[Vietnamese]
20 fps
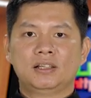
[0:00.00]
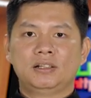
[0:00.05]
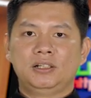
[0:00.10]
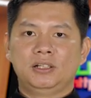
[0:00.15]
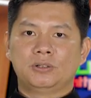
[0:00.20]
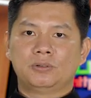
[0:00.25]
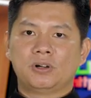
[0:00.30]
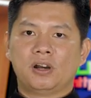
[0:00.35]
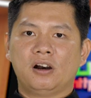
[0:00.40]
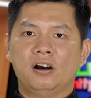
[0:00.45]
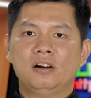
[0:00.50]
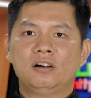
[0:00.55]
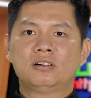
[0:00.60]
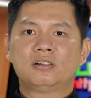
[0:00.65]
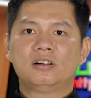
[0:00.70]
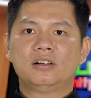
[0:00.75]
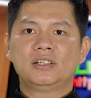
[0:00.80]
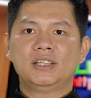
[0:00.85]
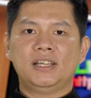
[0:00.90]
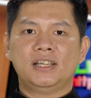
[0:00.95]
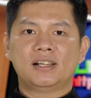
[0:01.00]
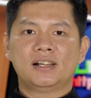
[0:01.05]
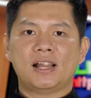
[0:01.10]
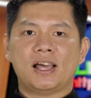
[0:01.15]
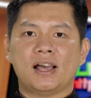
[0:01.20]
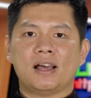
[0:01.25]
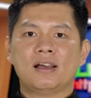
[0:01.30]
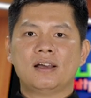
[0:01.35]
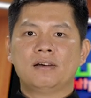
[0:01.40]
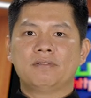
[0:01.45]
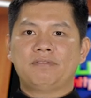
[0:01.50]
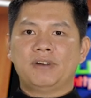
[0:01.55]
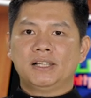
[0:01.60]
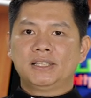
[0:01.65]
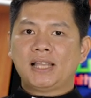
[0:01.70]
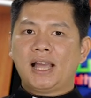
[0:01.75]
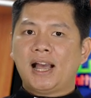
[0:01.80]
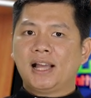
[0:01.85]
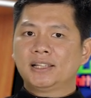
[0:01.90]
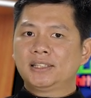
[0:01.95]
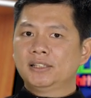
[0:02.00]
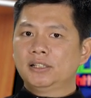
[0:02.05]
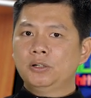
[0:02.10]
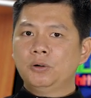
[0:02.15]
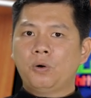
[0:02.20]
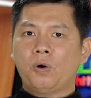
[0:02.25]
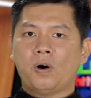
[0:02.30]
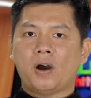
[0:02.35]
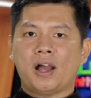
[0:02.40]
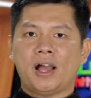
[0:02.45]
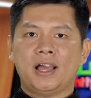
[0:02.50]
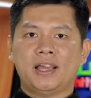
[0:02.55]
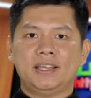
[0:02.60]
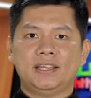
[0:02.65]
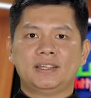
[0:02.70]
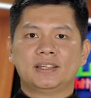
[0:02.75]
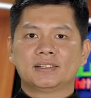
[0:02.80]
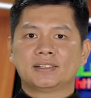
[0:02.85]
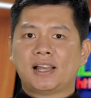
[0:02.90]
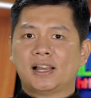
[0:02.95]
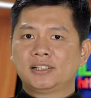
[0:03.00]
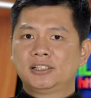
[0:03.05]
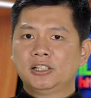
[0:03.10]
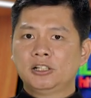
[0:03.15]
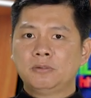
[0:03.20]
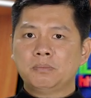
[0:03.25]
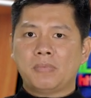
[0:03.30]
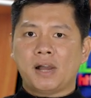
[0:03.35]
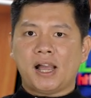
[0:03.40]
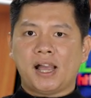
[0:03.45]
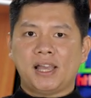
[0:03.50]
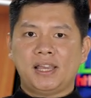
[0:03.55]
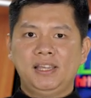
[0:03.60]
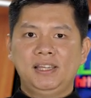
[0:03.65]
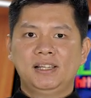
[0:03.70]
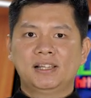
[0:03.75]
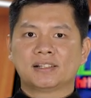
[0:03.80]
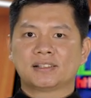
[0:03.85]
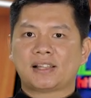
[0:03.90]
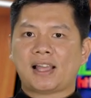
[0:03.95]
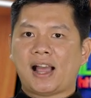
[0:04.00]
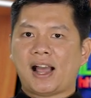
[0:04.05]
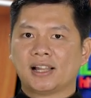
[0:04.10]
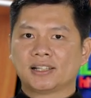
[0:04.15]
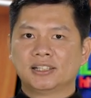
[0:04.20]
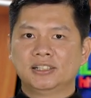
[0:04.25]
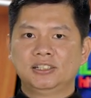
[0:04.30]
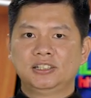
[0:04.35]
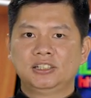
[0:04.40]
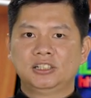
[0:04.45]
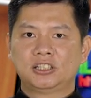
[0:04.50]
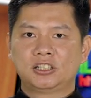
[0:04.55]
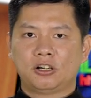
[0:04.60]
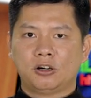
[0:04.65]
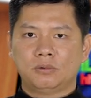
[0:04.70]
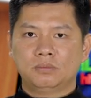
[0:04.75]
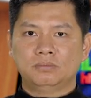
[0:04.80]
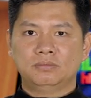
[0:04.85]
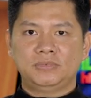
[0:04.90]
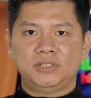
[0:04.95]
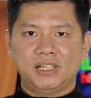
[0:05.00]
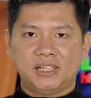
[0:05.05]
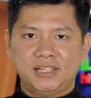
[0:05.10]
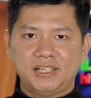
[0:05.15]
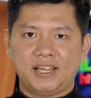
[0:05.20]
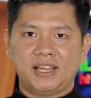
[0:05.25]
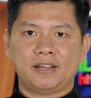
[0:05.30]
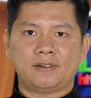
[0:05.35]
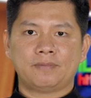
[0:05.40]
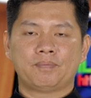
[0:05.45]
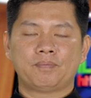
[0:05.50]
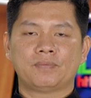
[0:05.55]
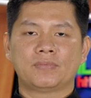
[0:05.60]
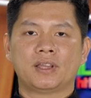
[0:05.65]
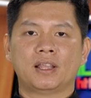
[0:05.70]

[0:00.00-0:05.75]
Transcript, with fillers: Điều đó có nghĩa là phải tha thứ hoài, tha thứ mãi, tha thứ không giới hạn.